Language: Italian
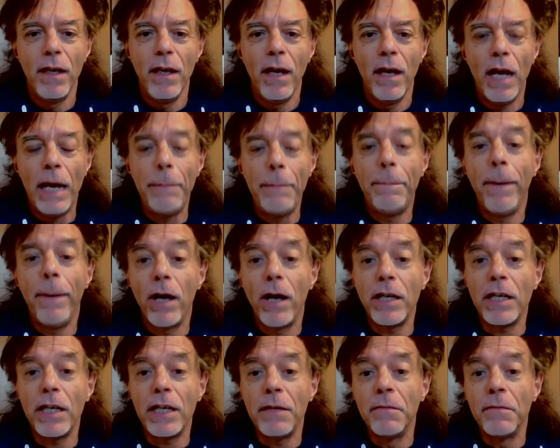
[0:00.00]
e
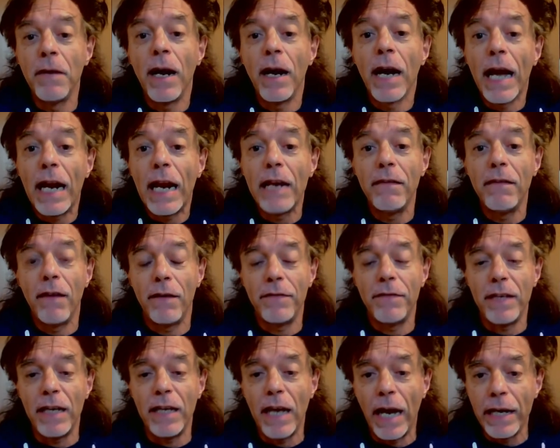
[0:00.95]
poi magari
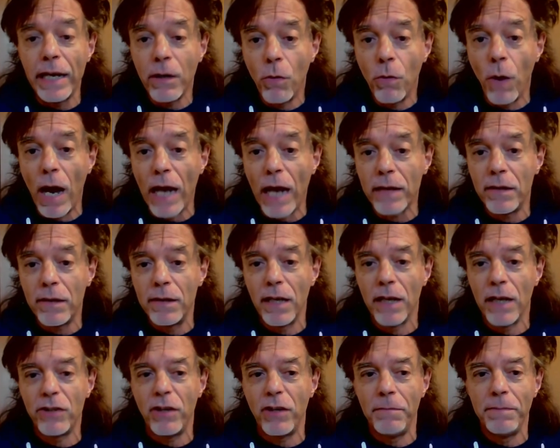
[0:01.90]
arrivavi ai quarti della
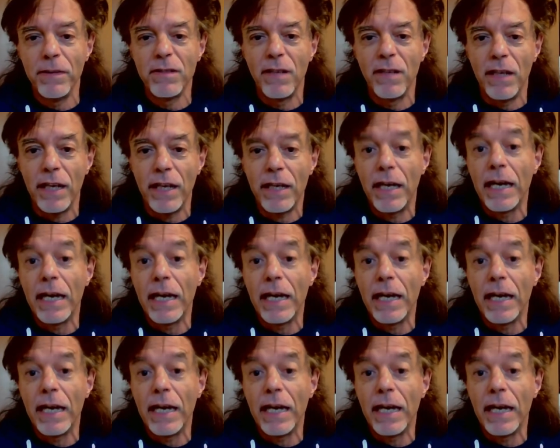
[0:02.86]
Champions League,